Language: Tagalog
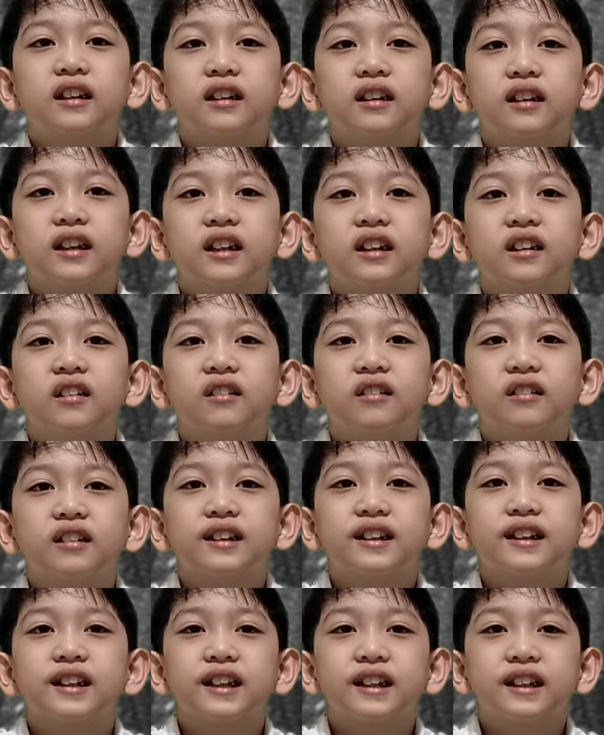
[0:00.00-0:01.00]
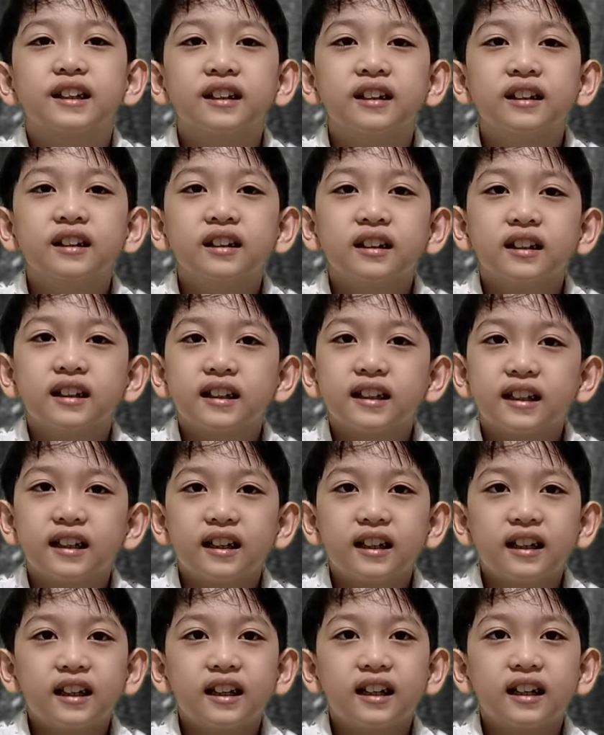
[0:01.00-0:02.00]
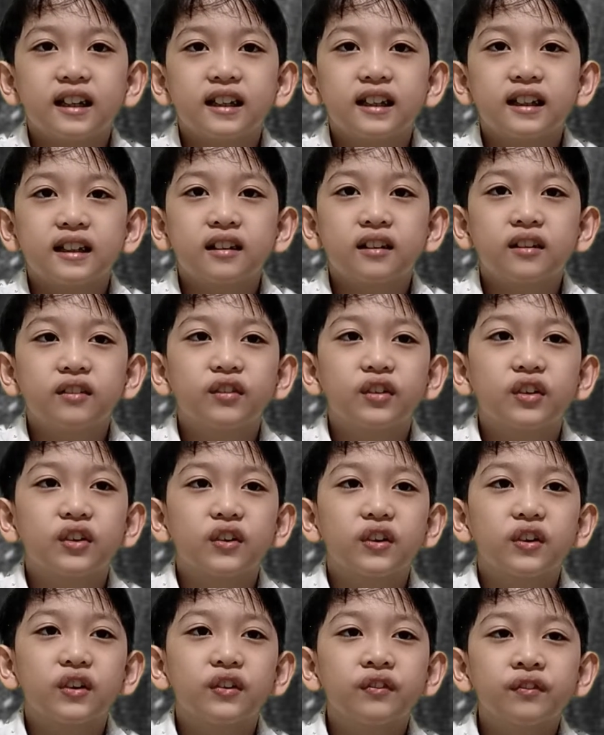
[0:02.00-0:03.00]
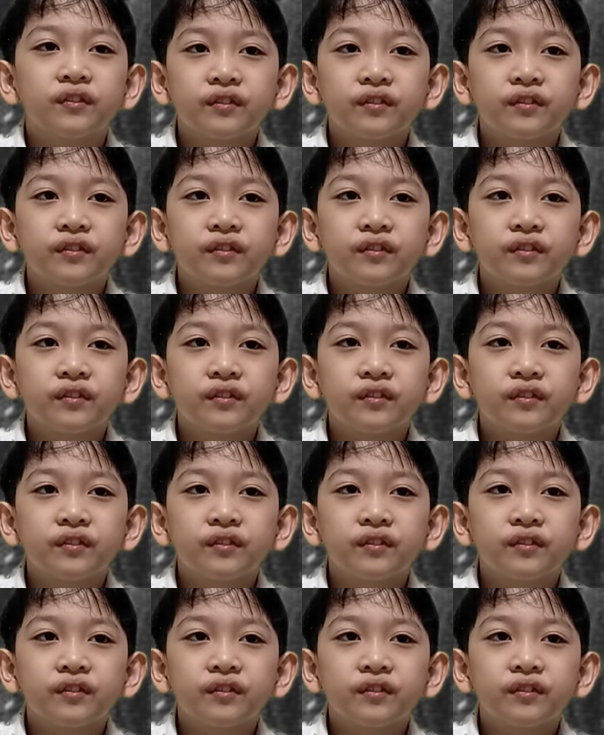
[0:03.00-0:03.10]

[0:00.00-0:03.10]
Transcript: 1906, siya ay sumuko.